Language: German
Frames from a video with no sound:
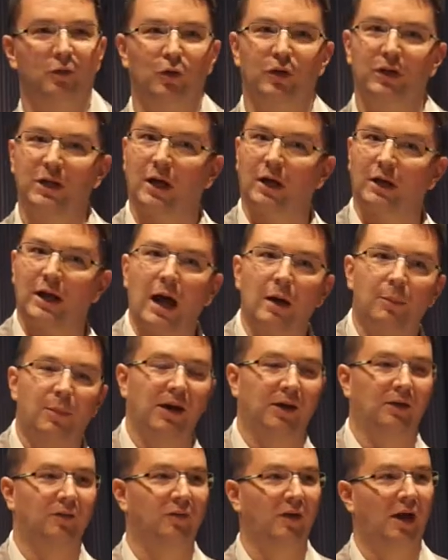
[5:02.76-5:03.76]
oder ihrer
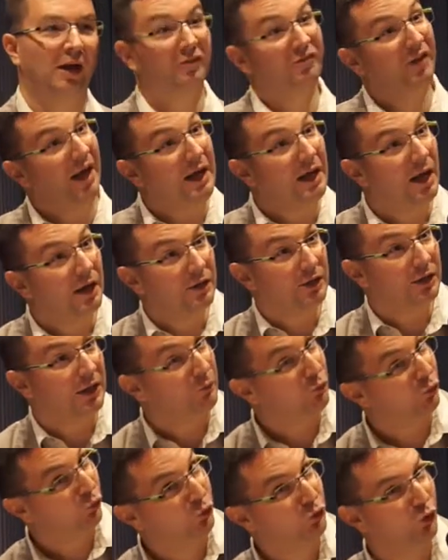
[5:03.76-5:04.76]
Nachbarin sein. Wenn,
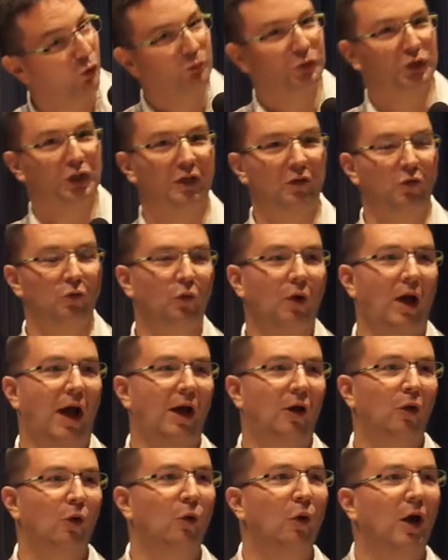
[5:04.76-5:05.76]
gibt es unter Umständen sogar
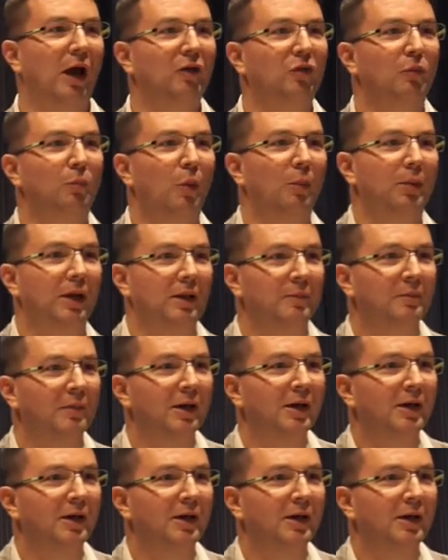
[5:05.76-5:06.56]
ein Konkurrenzproblem.